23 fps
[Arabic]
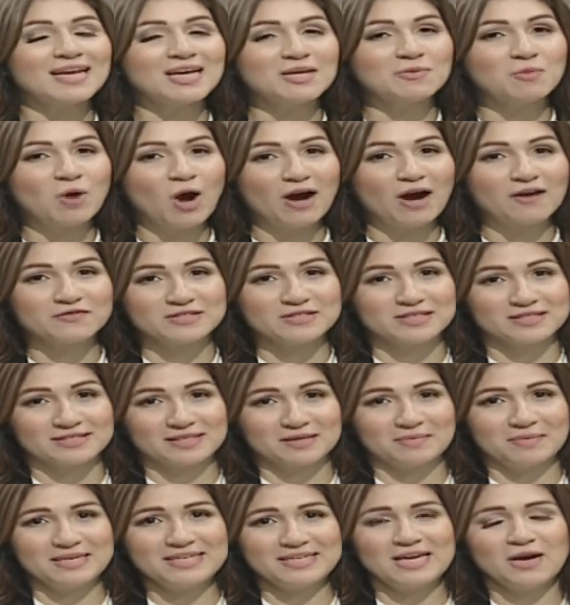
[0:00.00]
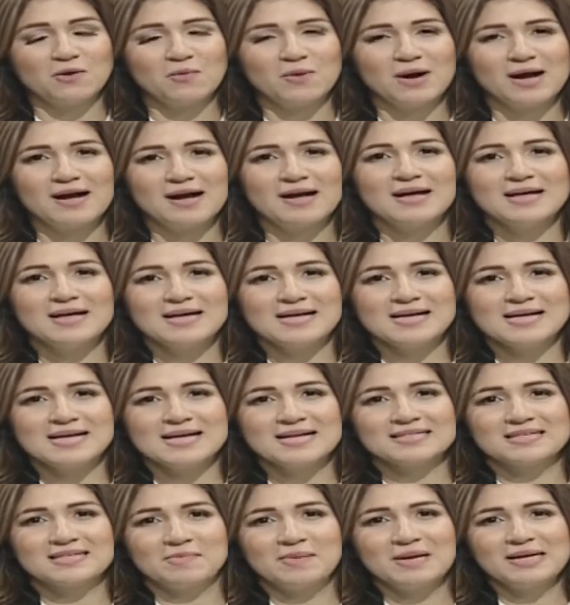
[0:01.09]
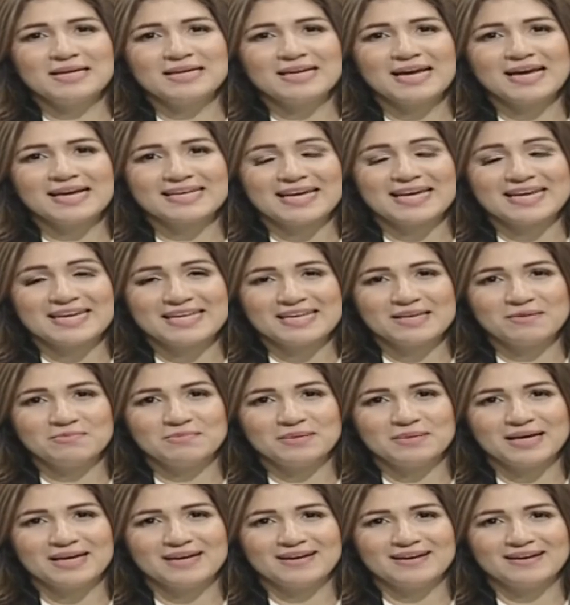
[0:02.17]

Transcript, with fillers: لمحافظه المنيا وزميلنا كريم